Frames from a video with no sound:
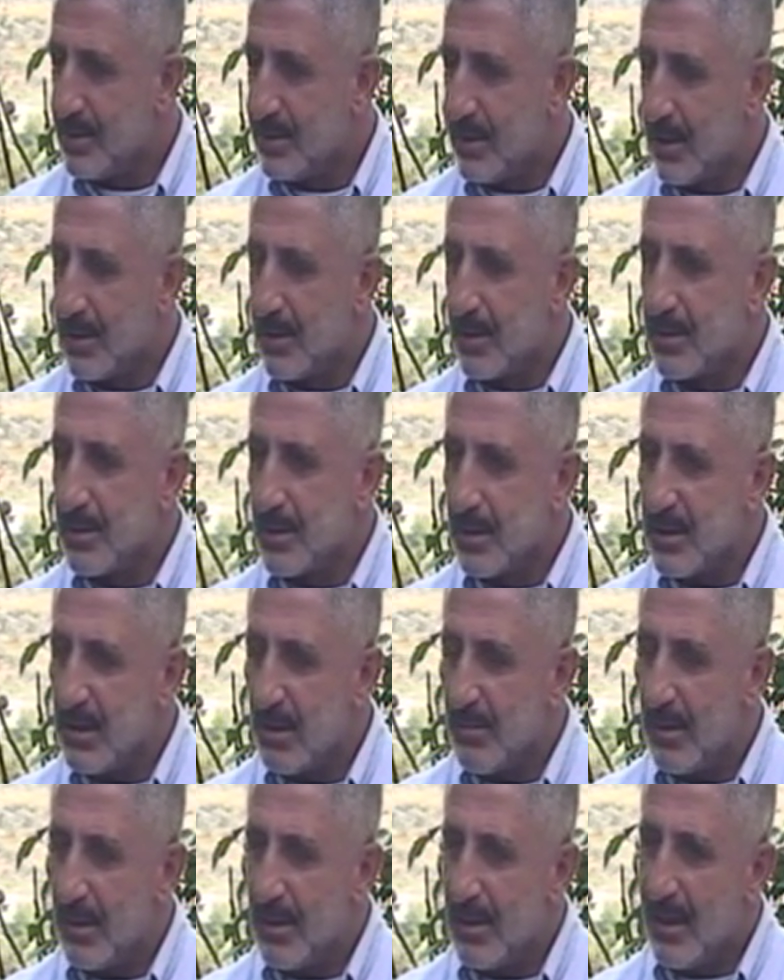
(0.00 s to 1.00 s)
Saldırdığı
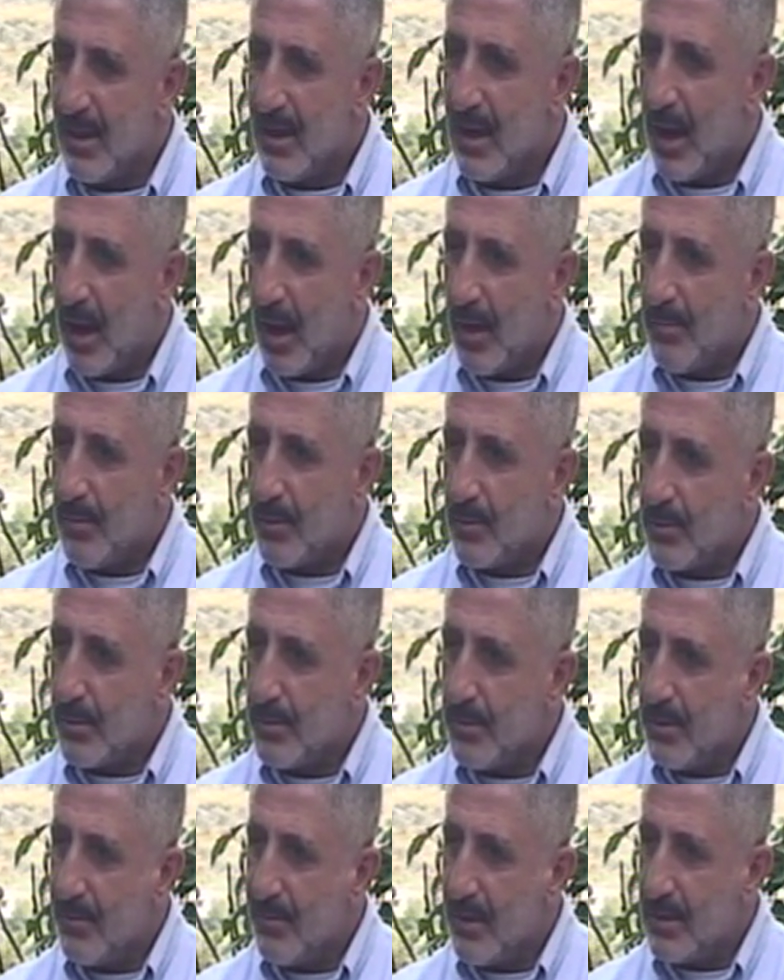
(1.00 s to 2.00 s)
zaman Amr
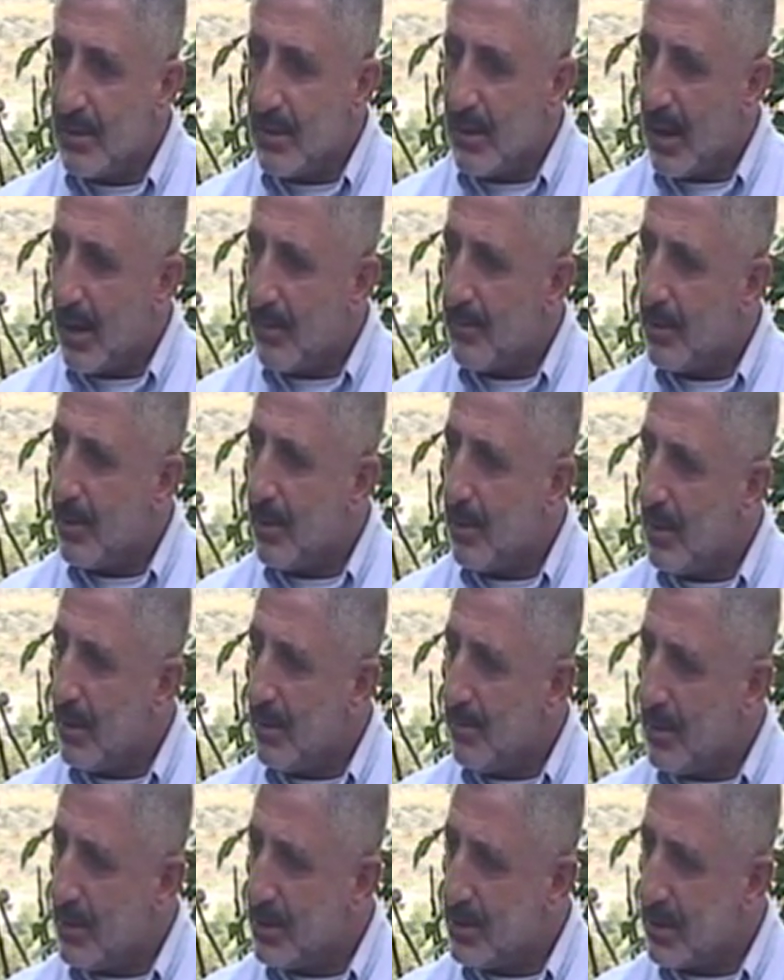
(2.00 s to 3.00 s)
ibn Veddil Amri
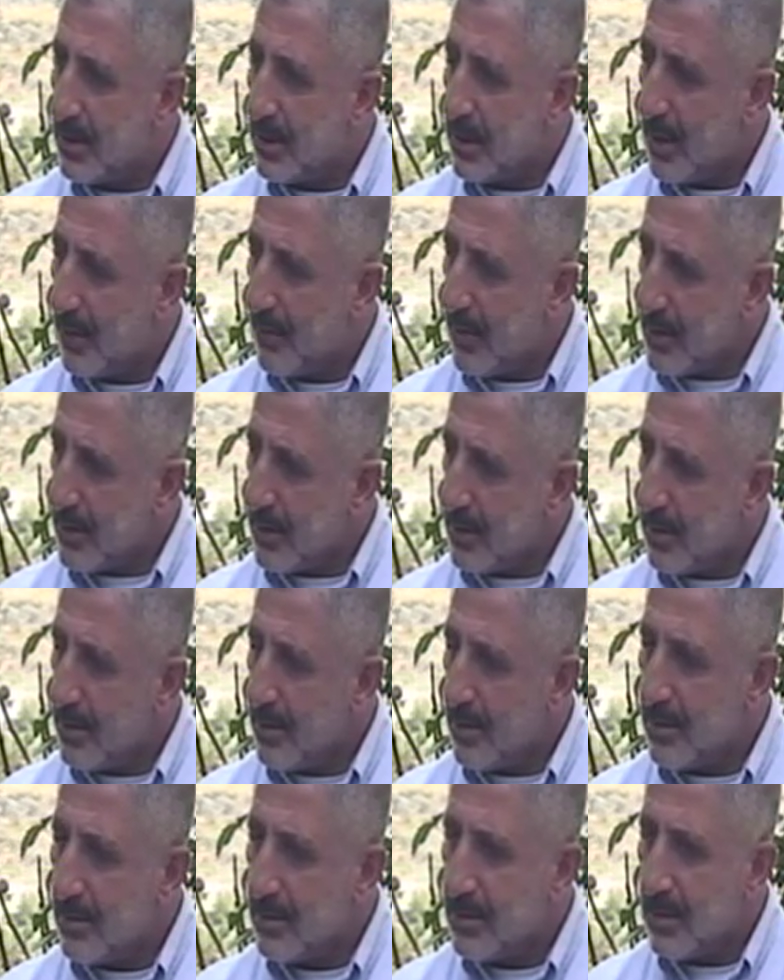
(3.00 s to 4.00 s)
öyle bir cengaverdi
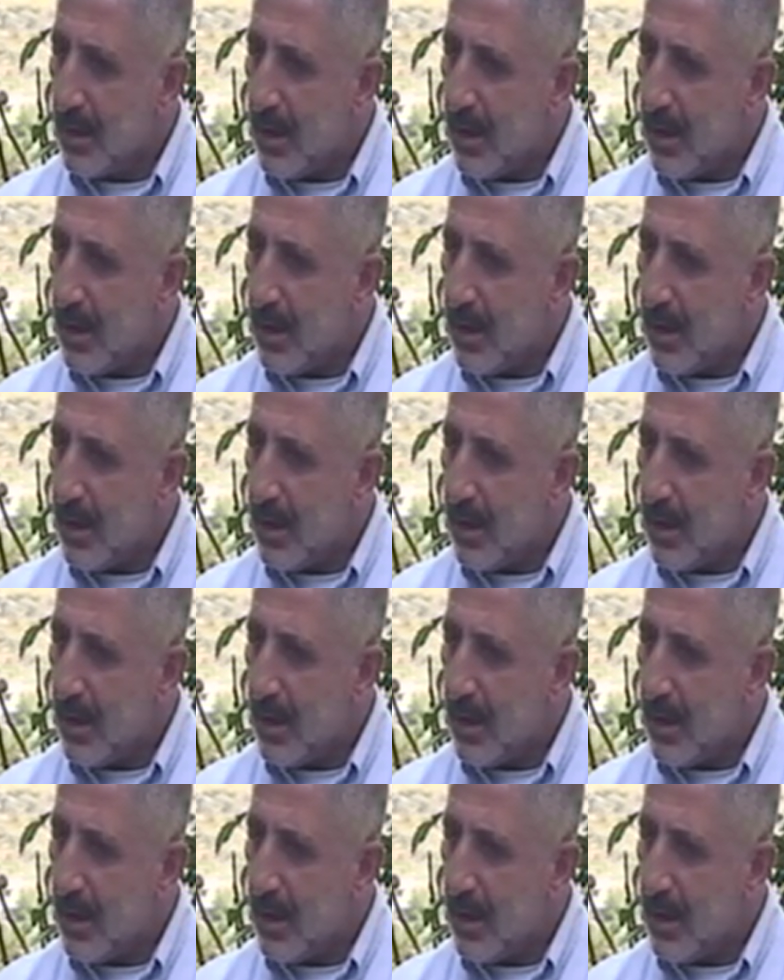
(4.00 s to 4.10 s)
ki